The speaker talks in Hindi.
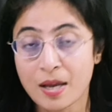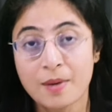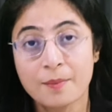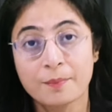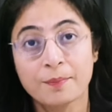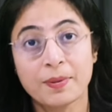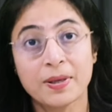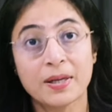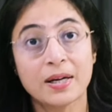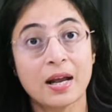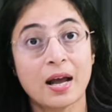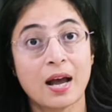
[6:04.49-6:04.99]

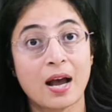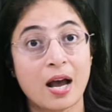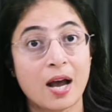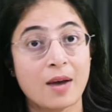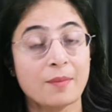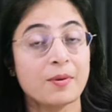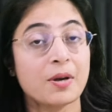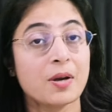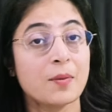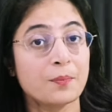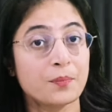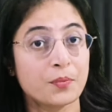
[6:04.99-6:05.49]
पर
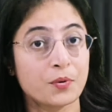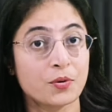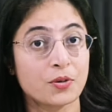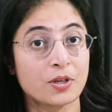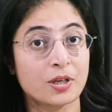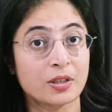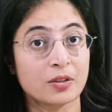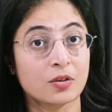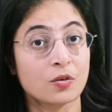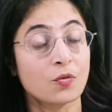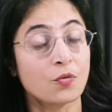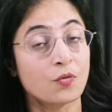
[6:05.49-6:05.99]
आपका
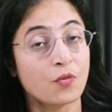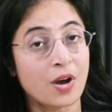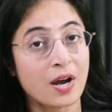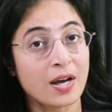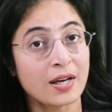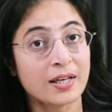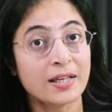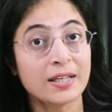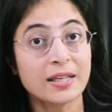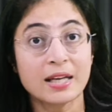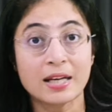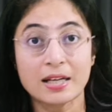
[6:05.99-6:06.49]
प्रोडक्ट
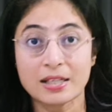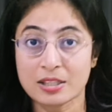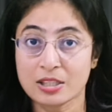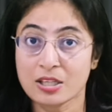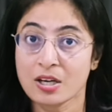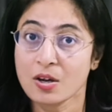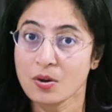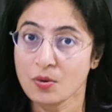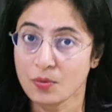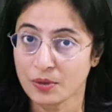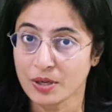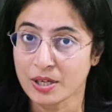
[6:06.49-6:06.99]
वाकई अच्छा
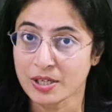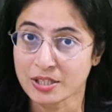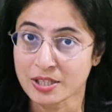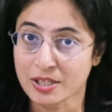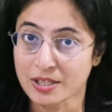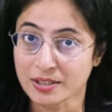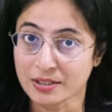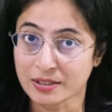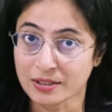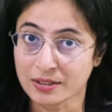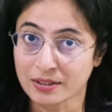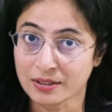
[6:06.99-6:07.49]
होना
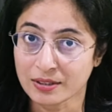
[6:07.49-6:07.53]
चाहिए